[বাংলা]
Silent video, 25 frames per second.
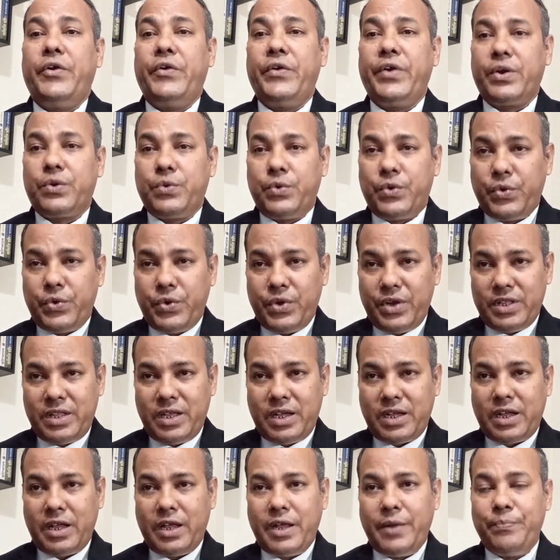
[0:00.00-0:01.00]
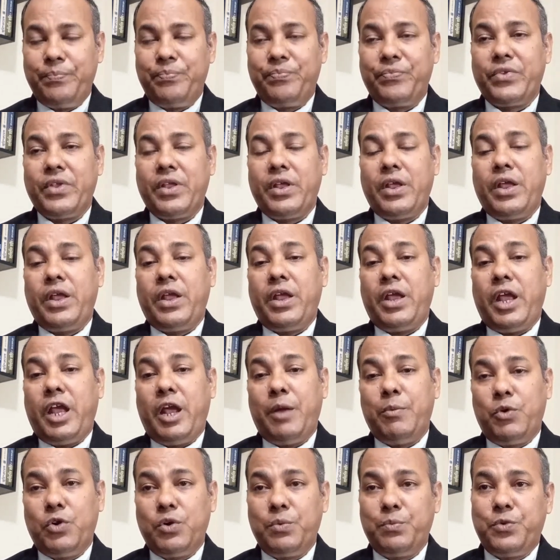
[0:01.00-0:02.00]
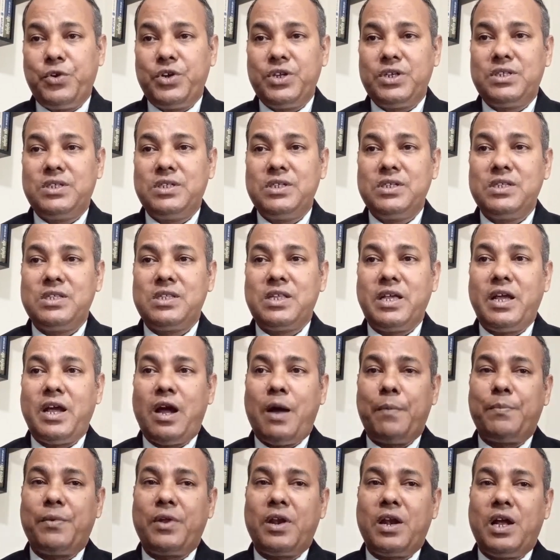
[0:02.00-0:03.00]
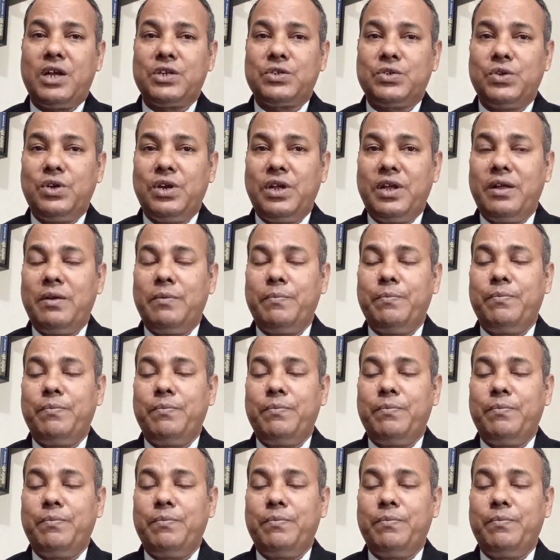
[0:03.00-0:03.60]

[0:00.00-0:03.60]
রেকর্ড হয়ে থাকে এমন পরিস্থিতিতে আপনারা আসলে